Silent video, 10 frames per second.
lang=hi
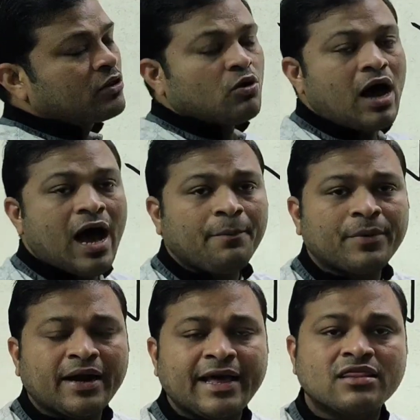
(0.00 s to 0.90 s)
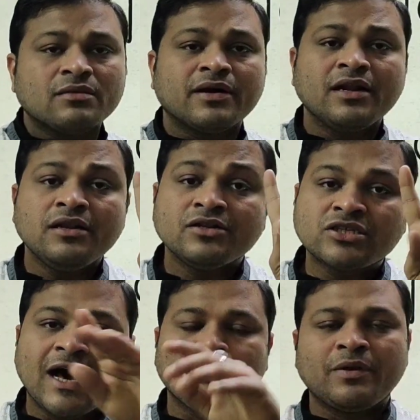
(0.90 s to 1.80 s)
तो आपका डेसिमल
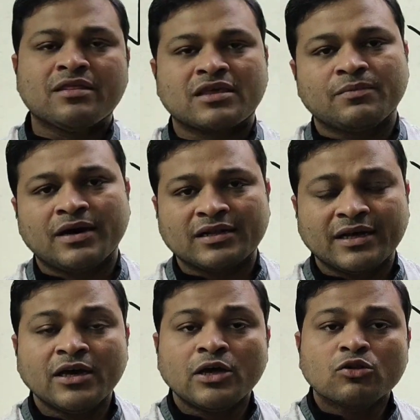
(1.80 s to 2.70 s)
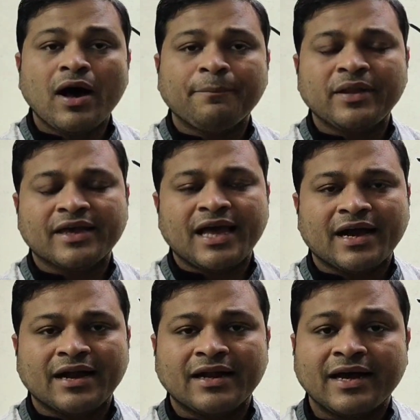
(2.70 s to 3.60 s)
चार प्लेस के बाद है तो आपने क्या
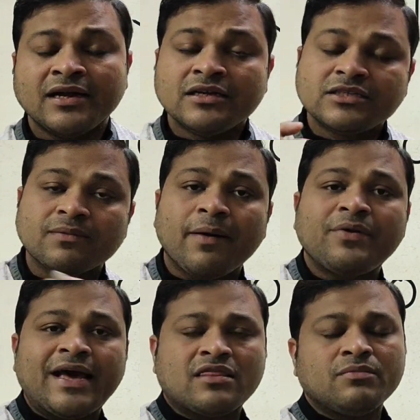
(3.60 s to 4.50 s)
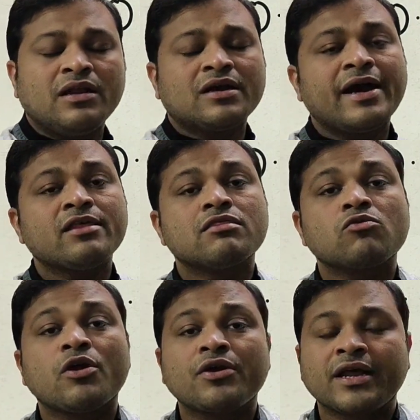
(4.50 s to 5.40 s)
करना है जब आप डेसिमल का
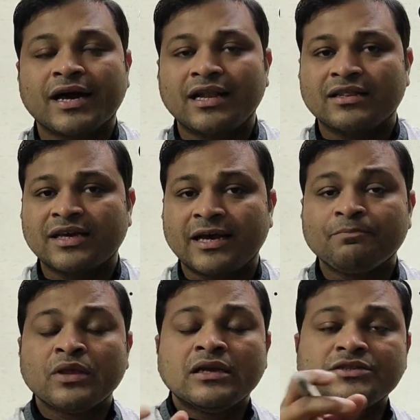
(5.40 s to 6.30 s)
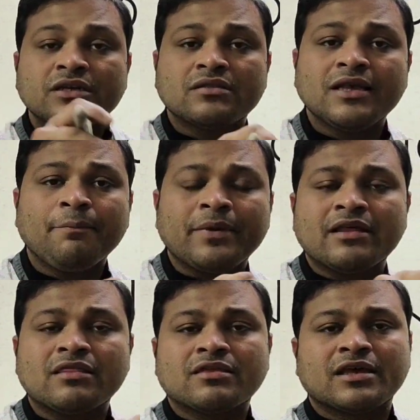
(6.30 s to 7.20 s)
स्क्वायर रूट निकालते हैं जितने
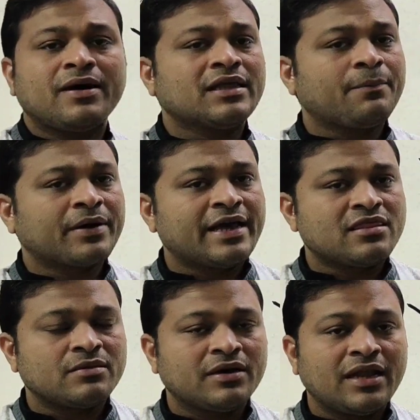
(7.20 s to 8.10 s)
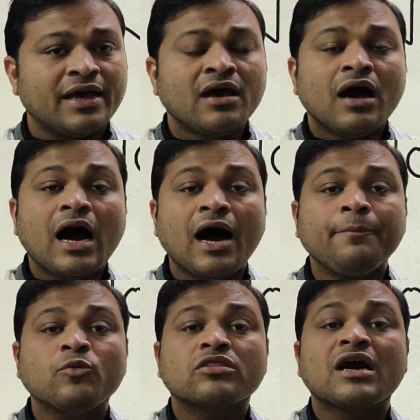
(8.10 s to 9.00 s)
प्लेस के बाद आपका डेसिमल है
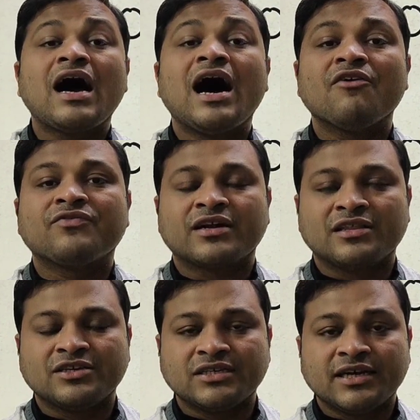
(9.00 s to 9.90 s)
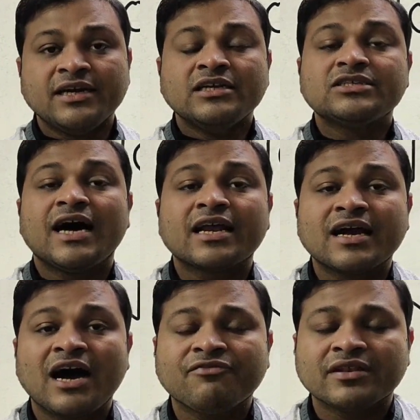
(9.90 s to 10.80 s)
आप उसका हाफ कर दीजिए चार
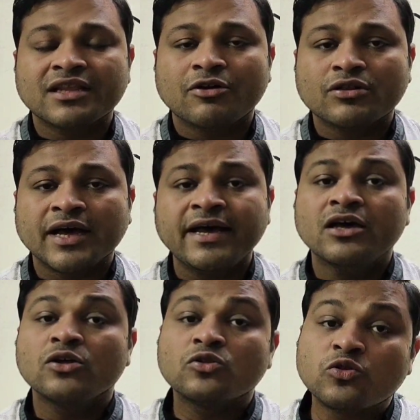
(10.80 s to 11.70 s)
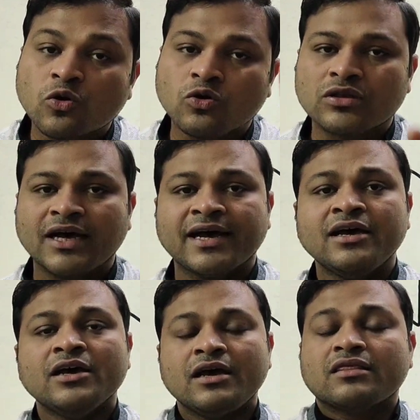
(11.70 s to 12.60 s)
का हाफ कितना होता है दो होता
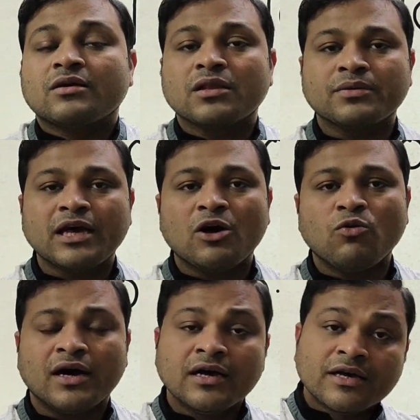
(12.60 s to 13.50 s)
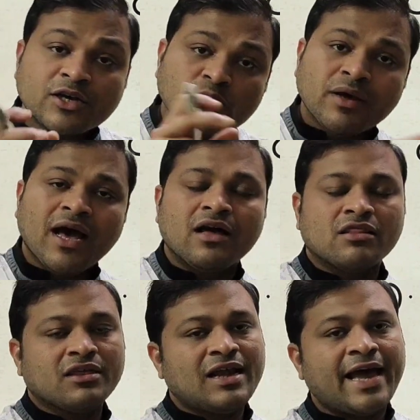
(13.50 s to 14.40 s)
है इसका मतलब क्या हुआ कि जो मेरा
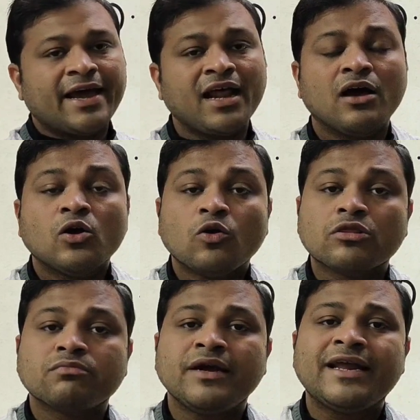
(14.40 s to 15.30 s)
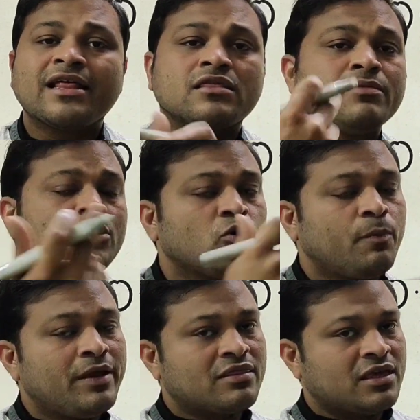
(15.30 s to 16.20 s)
आंसर आएगा ना उसमें डेसिमल दो
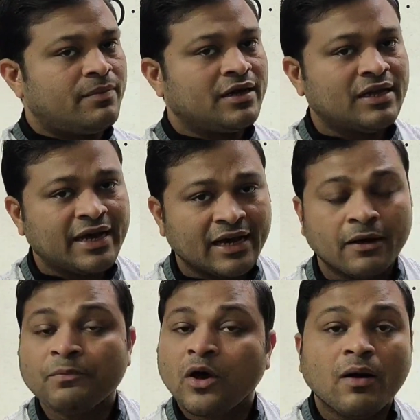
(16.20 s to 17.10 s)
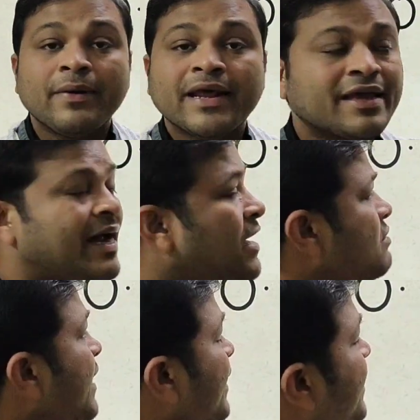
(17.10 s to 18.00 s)
प्लेस के बाद आएगा और मैंने क्या
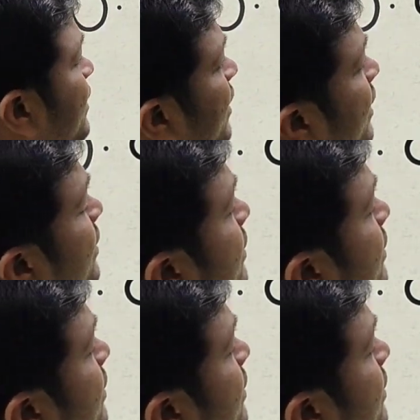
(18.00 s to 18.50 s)
डिसाइड किया था